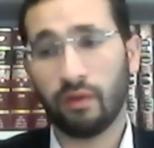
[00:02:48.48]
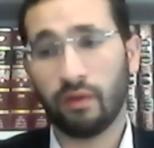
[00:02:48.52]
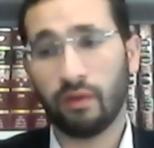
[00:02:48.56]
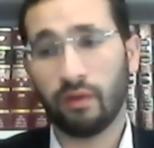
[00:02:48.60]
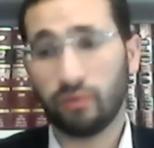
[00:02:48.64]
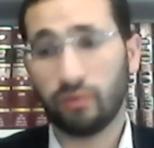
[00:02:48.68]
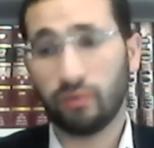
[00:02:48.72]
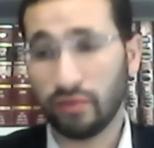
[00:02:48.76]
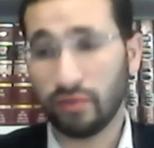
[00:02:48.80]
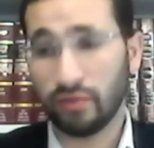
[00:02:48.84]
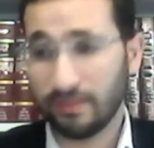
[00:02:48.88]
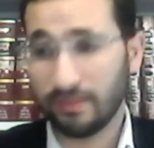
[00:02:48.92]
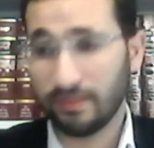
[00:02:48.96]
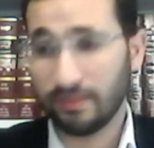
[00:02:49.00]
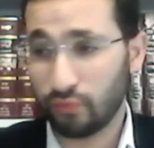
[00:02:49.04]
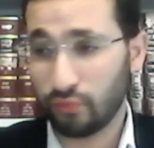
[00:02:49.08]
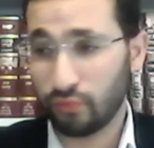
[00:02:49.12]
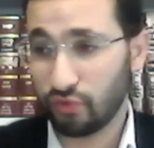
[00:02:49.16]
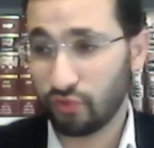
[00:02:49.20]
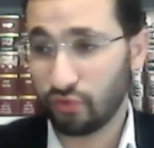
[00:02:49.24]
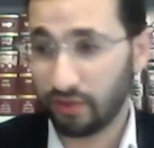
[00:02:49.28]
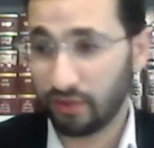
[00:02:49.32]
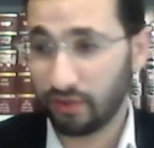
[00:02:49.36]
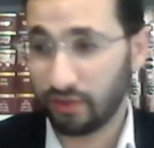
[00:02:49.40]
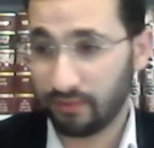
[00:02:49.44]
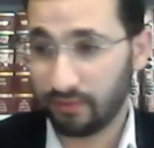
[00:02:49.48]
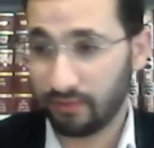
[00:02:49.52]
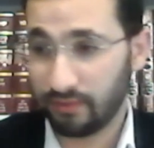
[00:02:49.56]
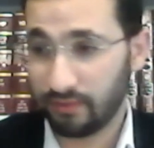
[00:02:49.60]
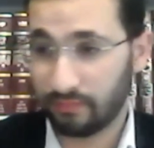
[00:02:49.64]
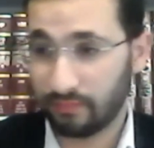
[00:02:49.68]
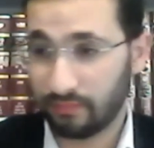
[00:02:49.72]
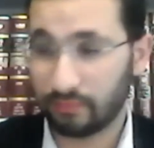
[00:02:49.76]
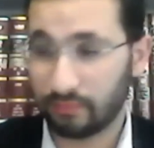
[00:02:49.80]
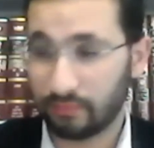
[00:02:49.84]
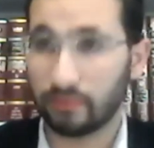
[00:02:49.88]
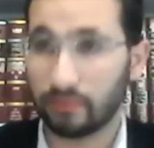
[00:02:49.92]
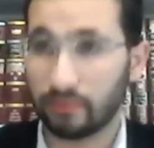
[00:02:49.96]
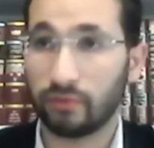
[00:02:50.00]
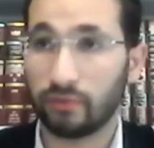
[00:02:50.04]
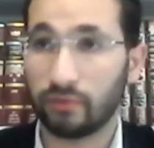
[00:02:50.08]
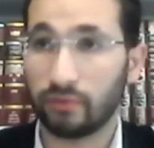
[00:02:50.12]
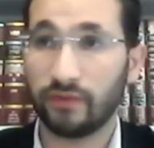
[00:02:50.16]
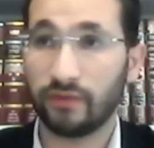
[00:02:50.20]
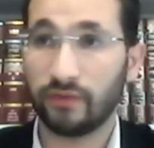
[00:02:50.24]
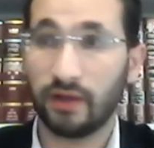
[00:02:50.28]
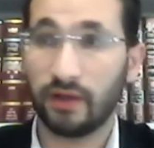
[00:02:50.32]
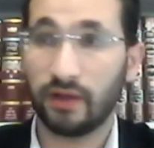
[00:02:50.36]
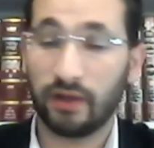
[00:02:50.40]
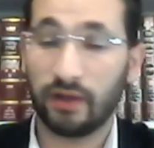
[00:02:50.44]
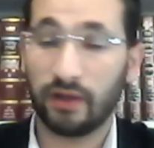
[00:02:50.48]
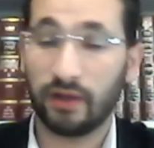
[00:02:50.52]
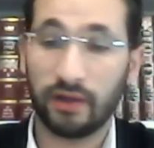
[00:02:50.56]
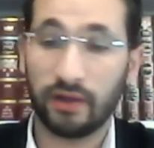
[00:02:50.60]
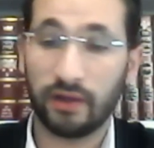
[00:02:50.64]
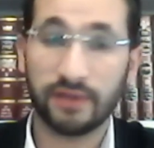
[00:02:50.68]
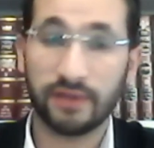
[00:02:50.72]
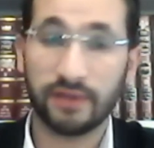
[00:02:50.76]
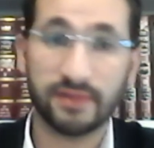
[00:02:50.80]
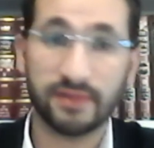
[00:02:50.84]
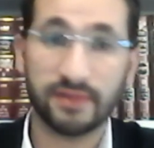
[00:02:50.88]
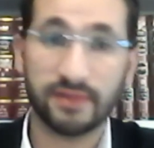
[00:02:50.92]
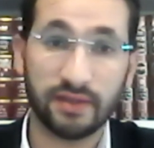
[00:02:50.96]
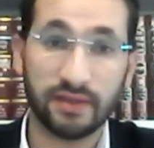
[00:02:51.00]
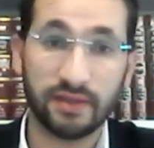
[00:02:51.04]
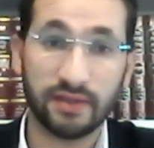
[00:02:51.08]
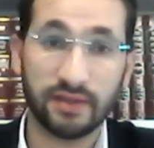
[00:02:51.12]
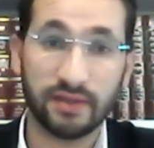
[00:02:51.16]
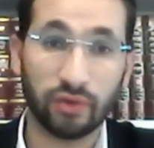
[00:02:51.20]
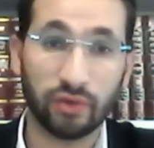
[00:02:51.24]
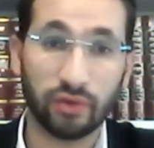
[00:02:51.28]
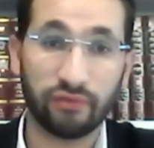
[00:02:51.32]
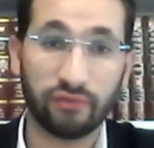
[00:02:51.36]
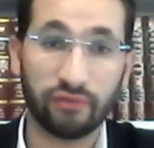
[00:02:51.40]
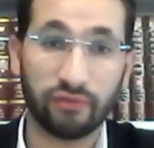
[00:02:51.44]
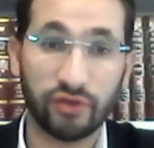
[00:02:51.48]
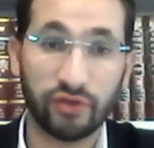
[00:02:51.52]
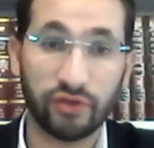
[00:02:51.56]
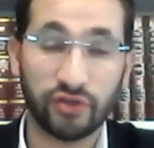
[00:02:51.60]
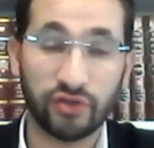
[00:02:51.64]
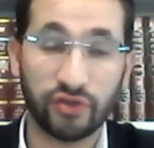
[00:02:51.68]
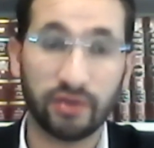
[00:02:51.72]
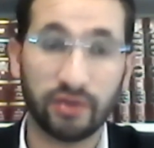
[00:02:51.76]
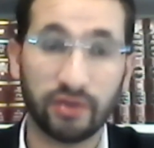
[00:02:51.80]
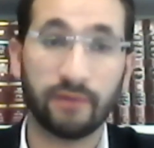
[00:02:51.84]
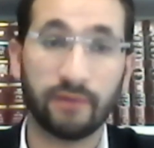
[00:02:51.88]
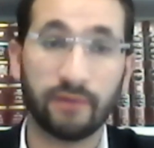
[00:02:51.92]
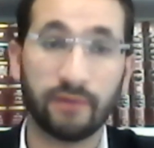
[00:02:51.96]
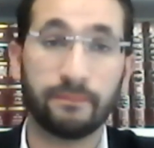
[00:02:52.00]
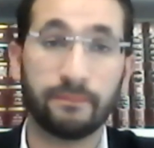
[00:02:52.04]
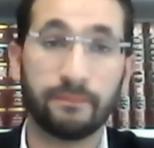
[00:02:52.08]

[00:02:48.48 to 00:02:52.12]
Deuxième sujet qu'on va essayer de réfléchir,